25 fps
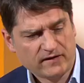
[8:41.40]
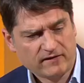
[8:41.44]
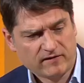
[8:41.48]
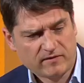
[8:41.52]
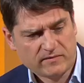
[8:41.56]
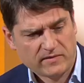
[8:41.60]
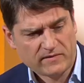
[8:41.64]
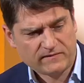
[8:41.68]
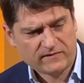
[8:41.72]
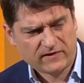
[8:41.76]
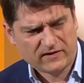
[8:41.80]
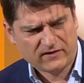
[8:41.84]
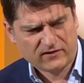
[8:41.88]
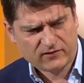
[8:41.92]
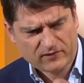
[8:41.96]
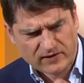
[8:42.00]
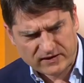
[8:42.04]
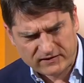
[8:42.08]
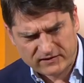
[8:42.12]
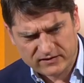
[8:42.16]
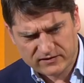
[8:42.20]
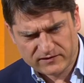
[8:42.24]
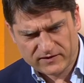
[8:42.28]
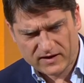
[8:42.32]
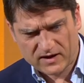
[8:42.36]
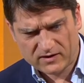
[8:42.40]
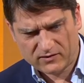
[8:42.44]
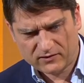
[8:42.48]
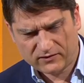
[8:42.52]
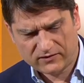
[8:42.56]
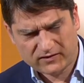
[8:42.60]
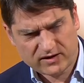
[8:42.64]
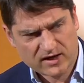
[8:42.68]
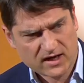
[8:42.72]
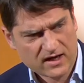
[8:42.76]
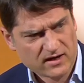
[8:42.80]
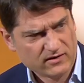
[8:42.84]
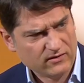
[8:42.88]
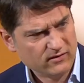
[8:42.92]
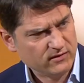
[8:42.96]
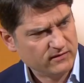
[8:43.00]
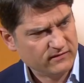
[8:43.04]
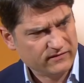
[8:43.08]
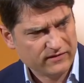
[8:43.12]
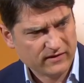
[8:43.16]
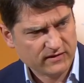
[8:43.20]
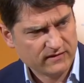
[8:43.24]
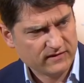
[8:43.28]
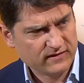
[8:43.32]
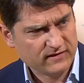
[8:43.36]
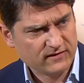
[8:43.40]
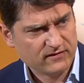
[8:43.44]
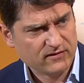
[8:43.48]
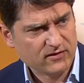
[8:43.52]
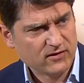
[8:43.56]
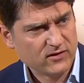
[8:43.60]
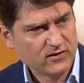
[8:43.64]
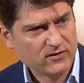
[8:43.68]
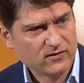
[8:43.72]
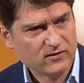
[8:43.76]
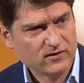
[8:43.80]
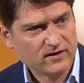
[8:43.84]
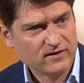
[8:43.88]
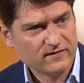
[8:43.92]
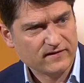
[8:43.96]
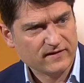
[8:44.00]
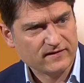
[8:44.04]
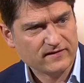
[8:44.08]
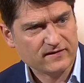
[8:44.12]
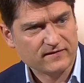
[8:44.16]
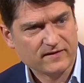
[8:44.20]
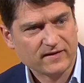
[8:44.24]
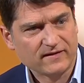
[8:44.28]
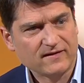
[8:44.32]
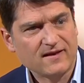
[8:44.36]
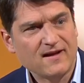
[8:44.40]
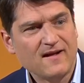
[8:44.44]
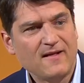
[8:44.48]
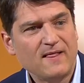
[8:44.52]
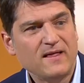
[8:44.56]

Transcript: deshalb haben wir 20 Verhandlungstage und 40 Zeugen und ich weiß nicht was.